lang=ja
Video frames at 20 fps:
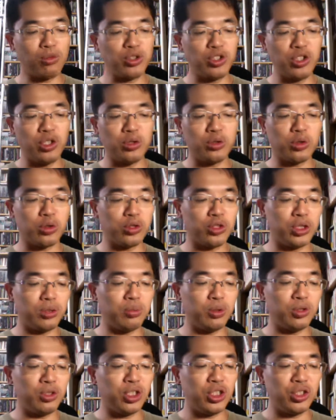もちろんこっち
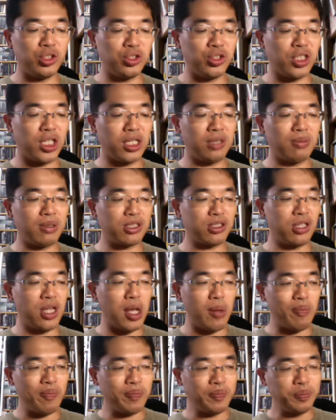も2種類あります
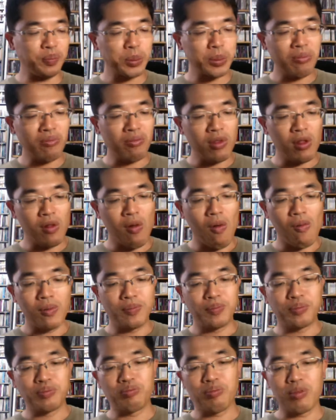ね。
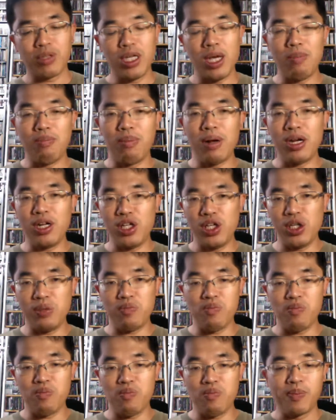やっぱり、
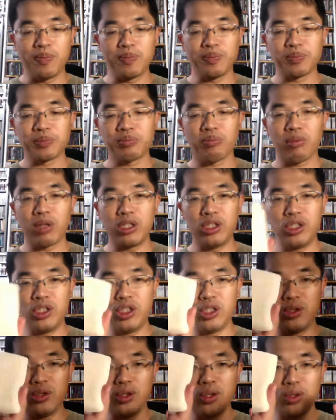
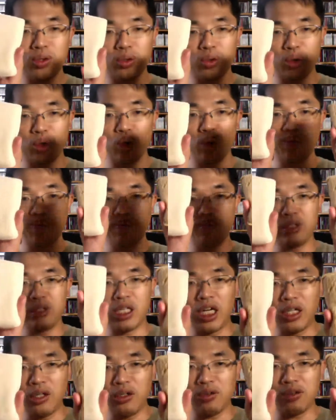白いのと
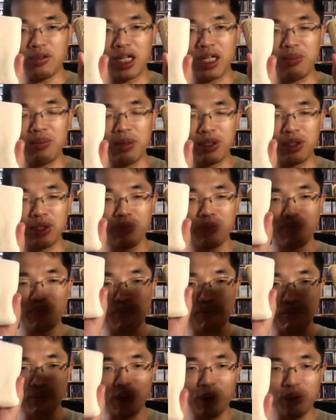茶色のがあります。
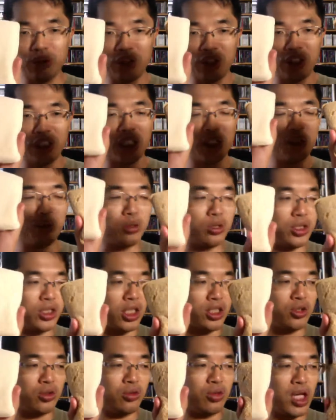どっちがどっち
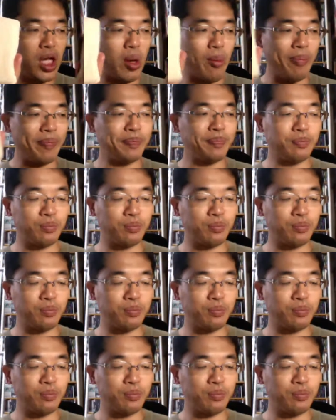でしょうね。